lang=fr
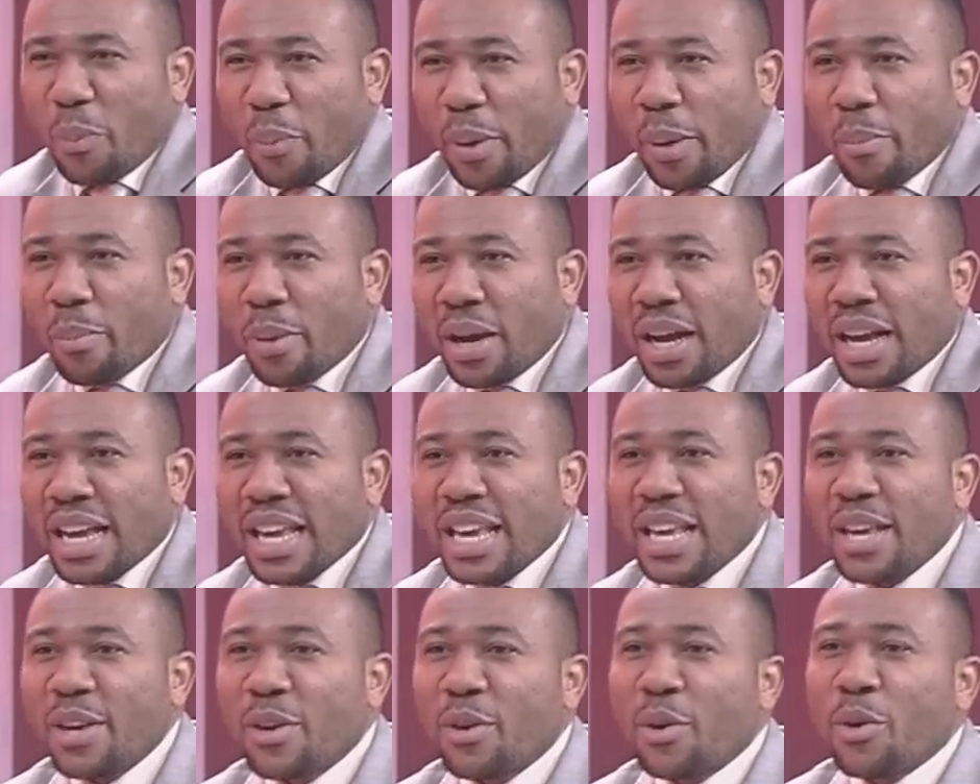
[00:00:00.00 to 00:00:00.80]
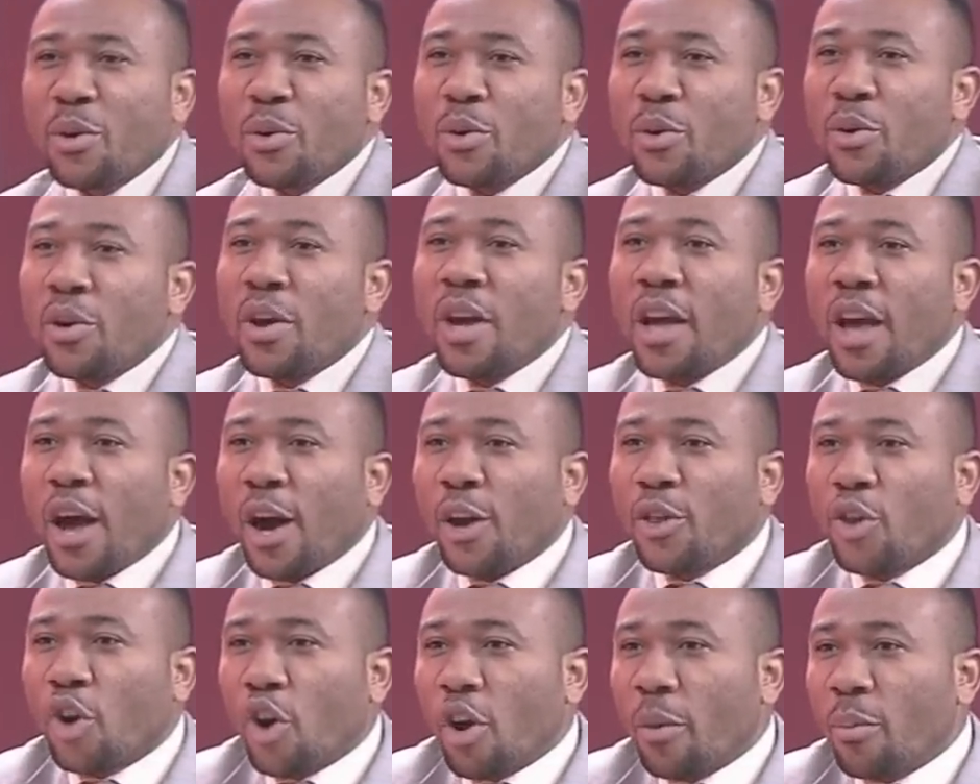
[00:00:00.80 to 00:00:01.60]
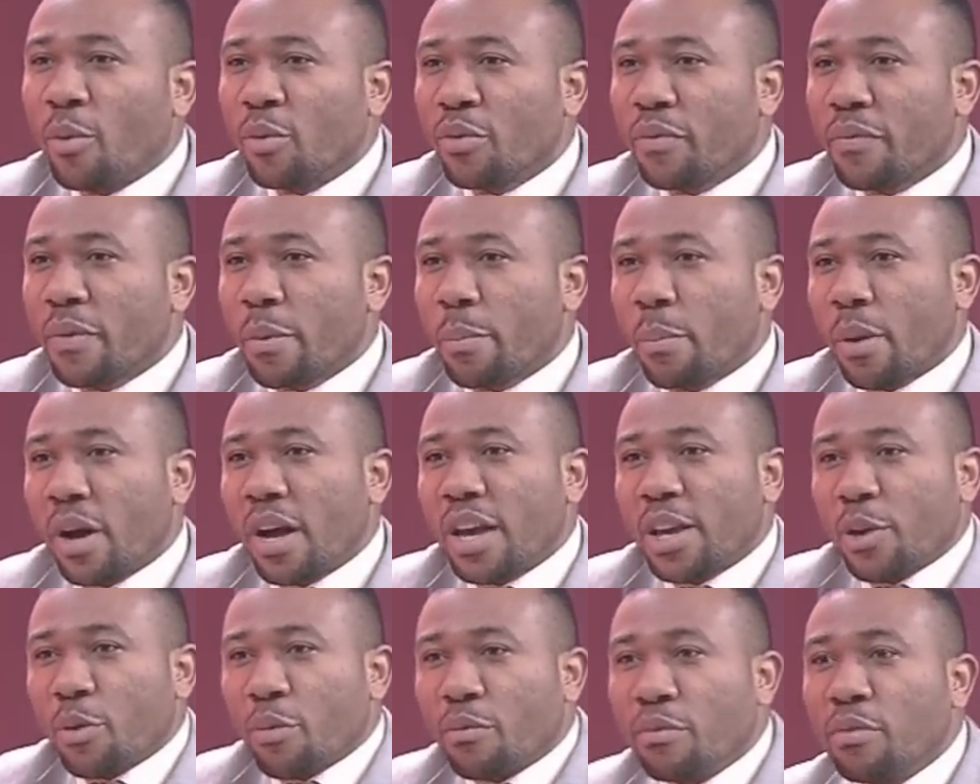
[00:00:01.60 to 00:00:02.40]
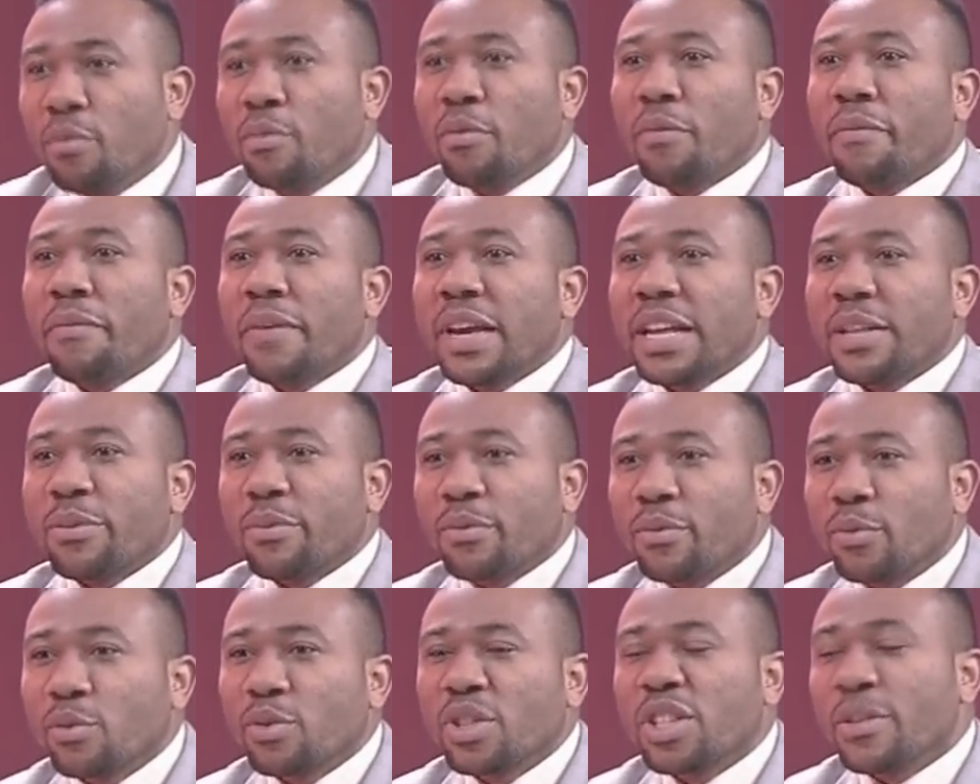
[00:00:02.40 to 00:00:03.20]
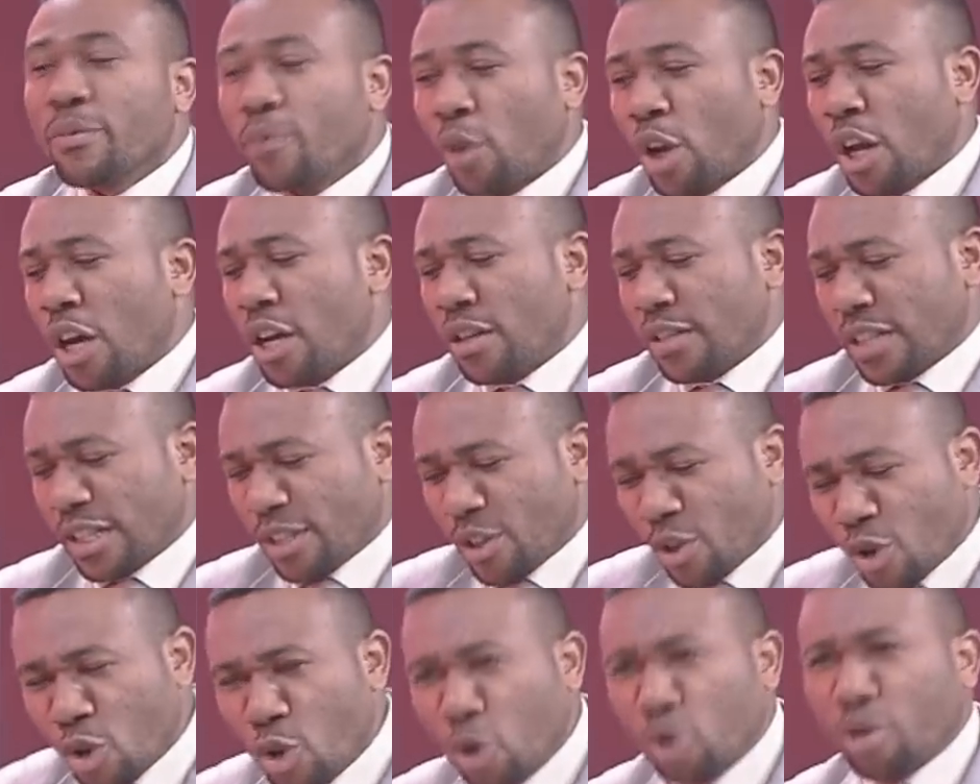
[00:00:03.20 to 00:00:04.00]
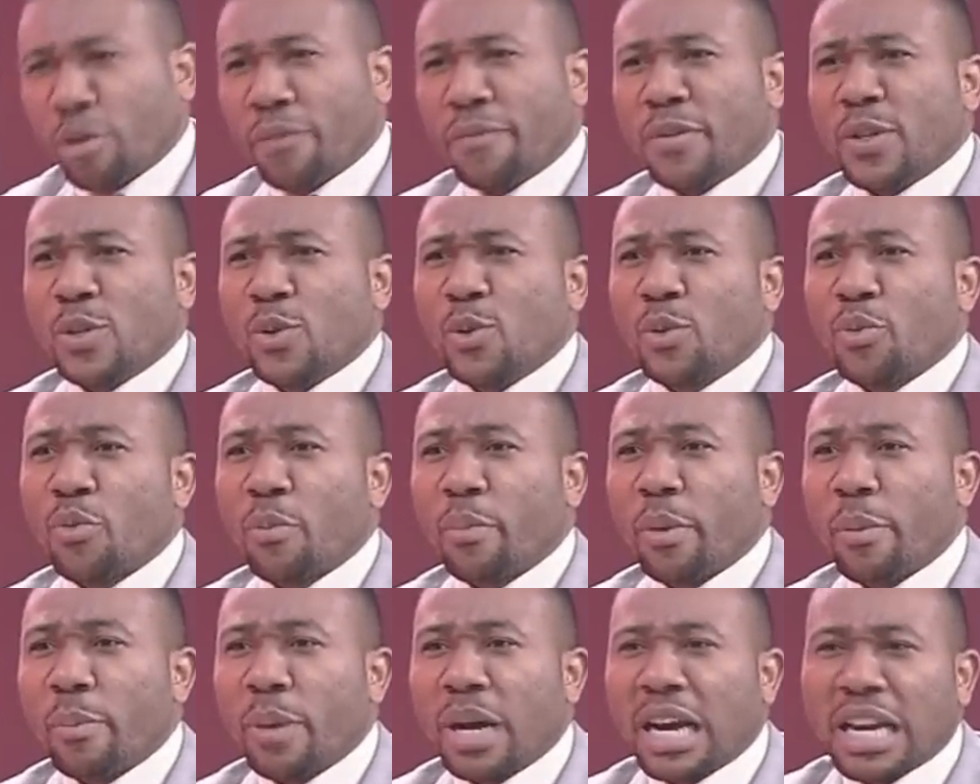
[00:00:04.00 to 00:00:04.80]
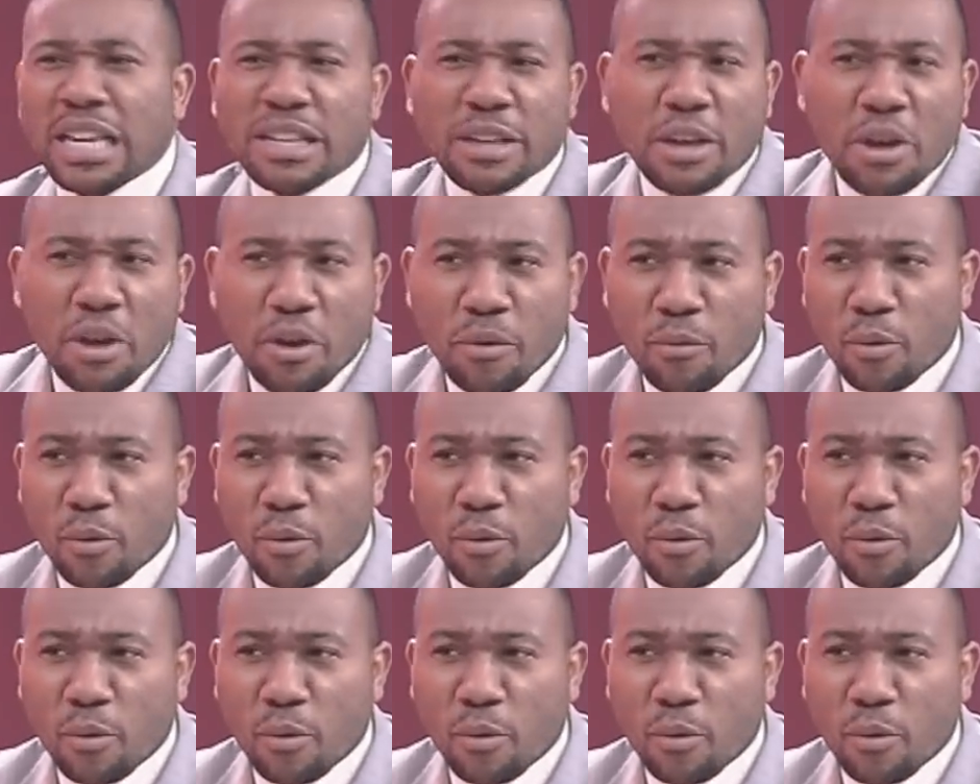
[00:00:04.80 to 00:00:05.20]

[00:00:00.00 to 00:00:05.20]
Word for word: préparer que en Europe on ne fait pas et que vous vous faites, vous vous dites voilà ça c'est notre façon de préparer,